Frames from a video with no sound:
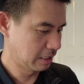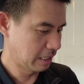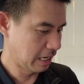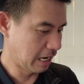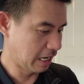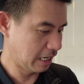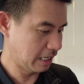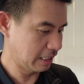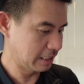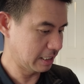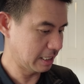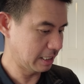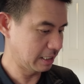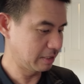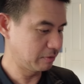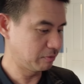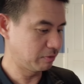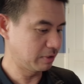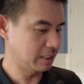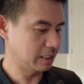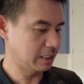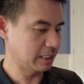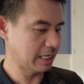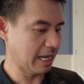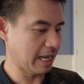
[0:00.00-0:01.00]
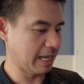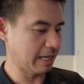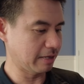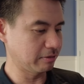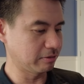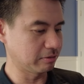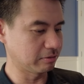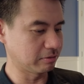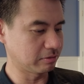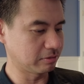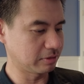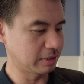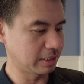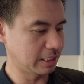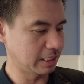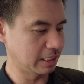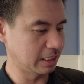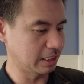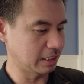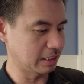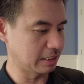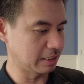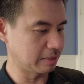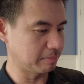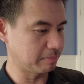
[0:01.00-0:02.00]
อ่า deliver แล้วนี่
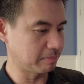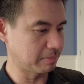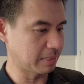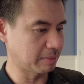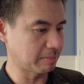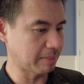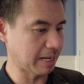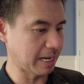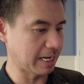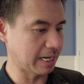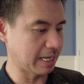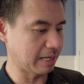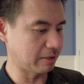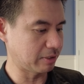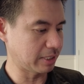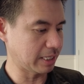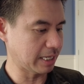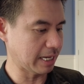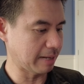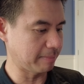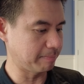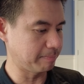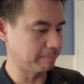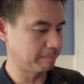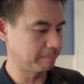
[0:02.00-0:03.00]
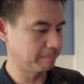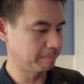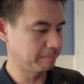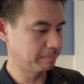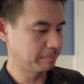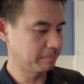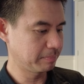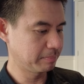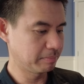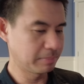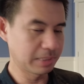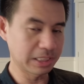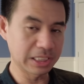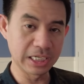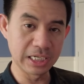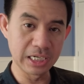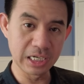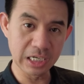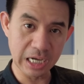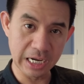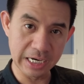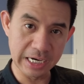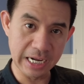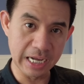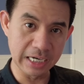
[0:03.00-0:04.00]
มันมาแล้วนะครับเมื่อกี้
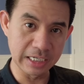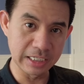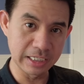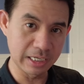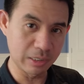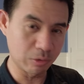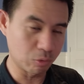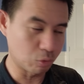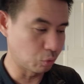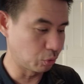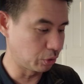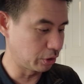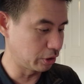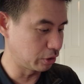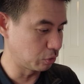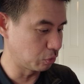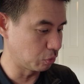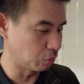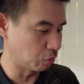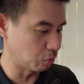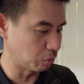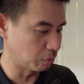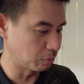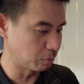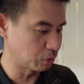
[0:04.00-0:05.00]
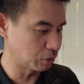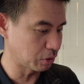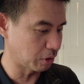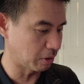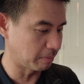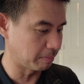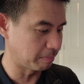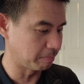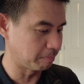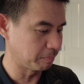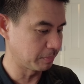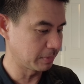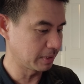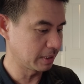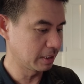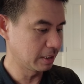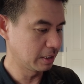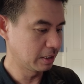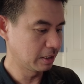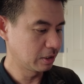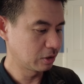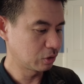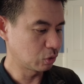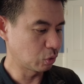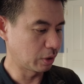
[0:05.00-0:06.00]
ขณะที่เราคุยอยู่คุณผู้ชม
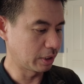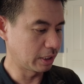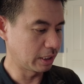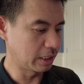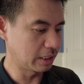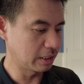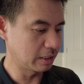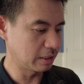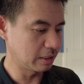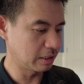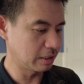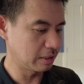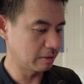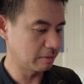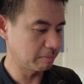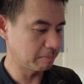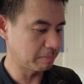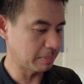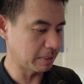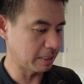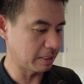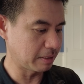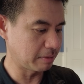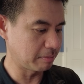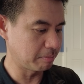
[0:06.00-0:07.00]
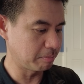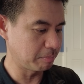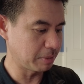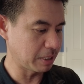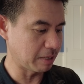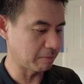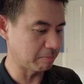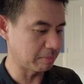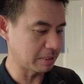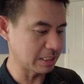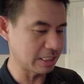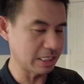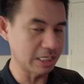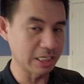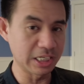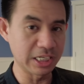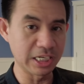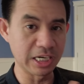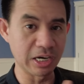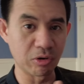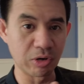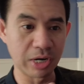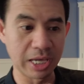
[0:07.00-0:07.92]
ตัวนี้เป็นเปลี่ยนเป็นสีเขีย